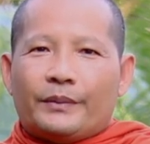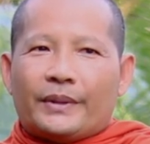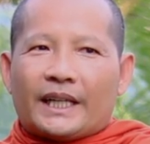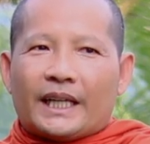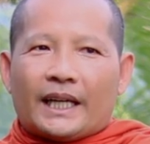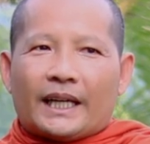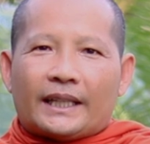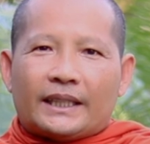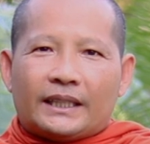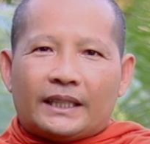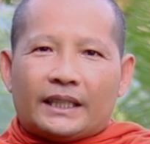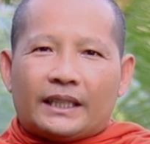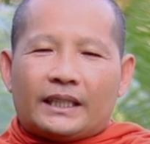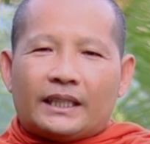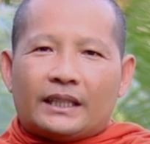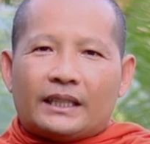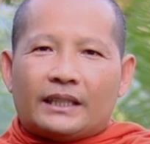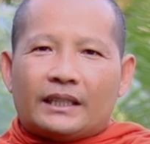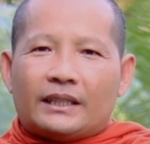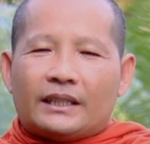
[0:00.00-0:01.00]
pre hạt tích
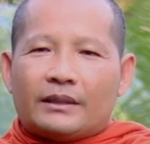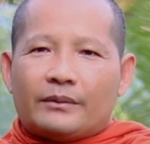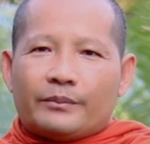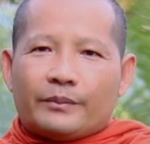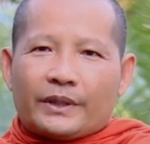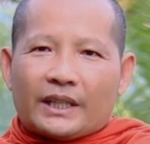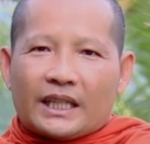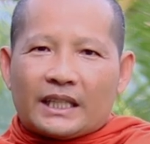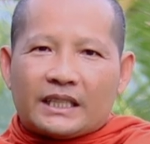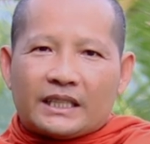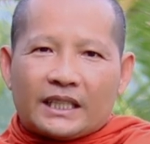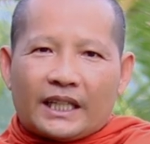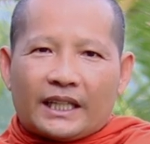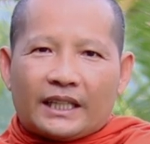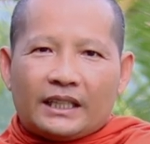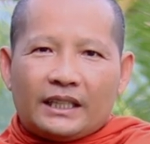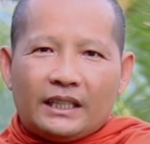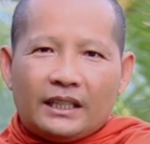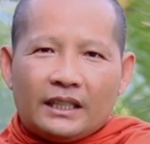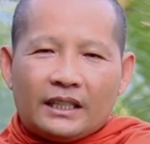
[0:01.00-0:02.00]
pre
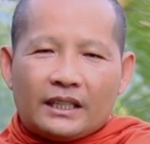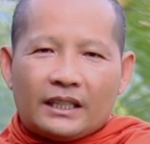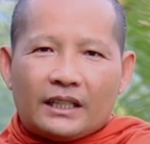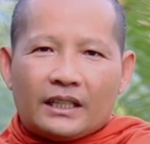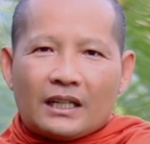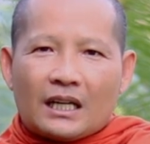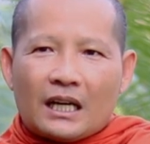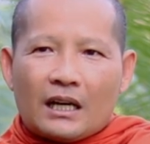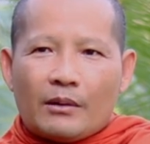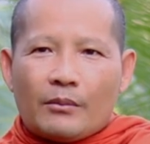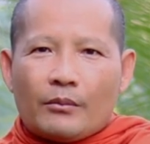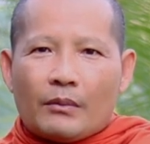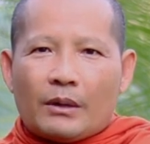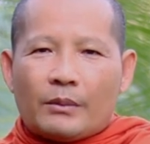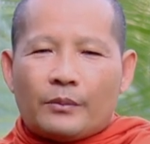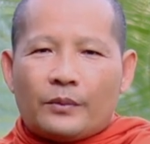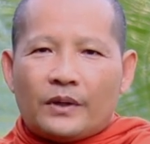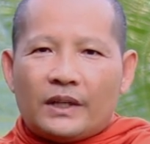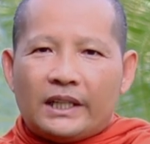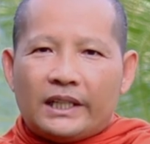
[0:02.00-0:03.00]
chắn
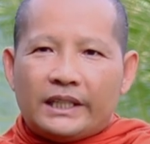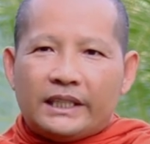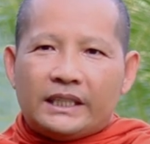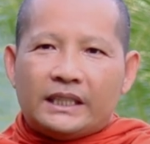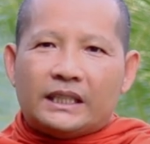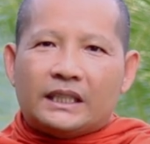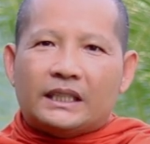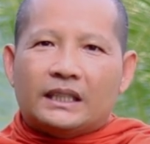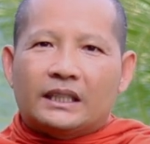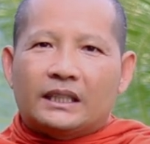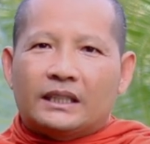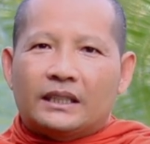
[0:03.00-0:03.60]
bồng lư